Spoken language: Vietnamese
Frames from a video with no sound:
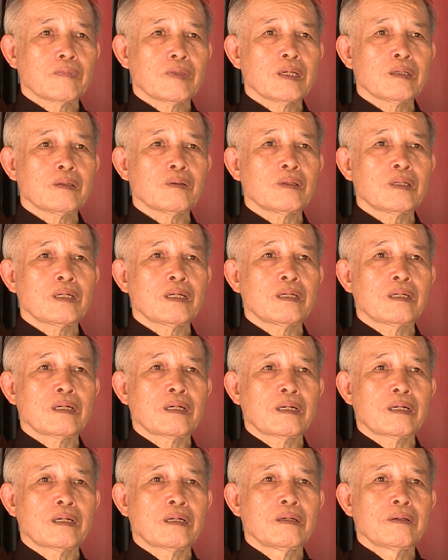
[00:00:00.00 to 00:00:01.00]
thế cho nên
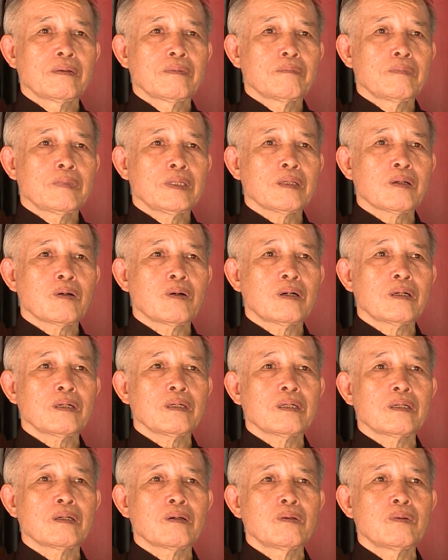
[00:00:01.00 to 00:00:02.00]
là mới có
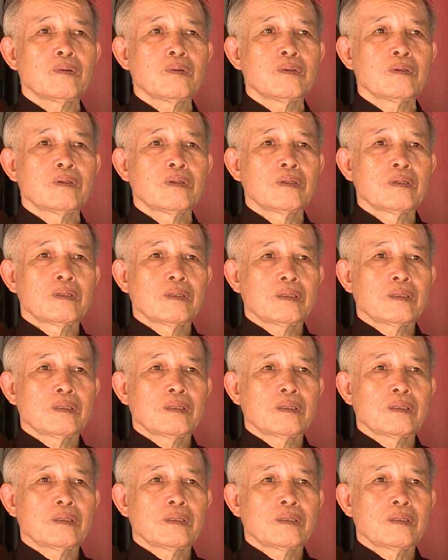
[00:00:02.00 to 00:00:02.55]
cái câu